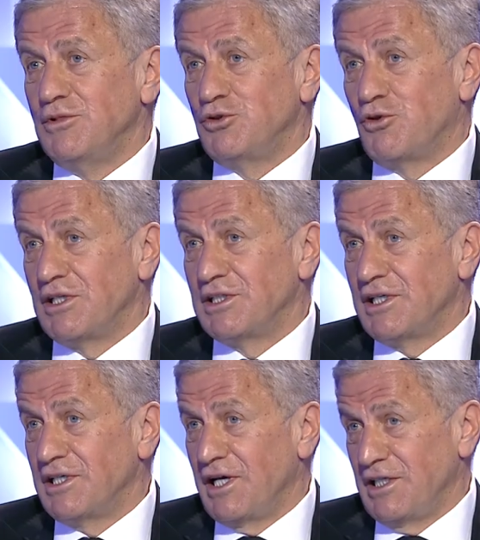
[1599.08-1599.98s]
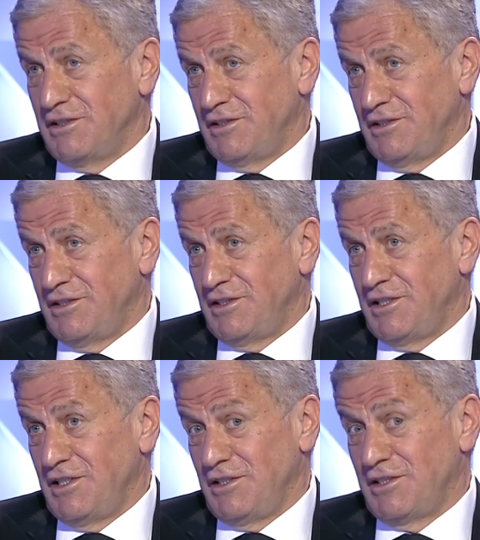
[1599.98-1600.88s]
şu anda en
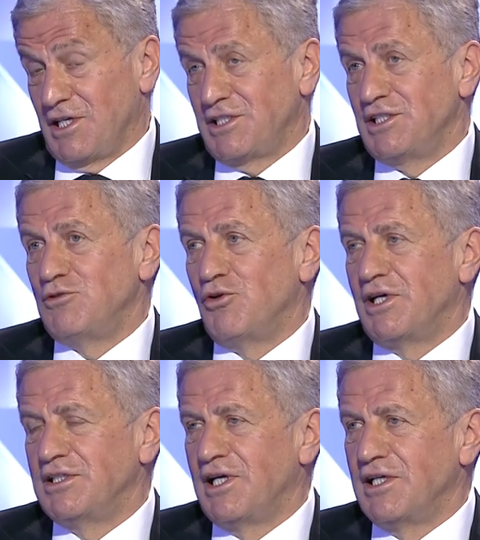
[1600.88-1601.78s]
şey takdir gören,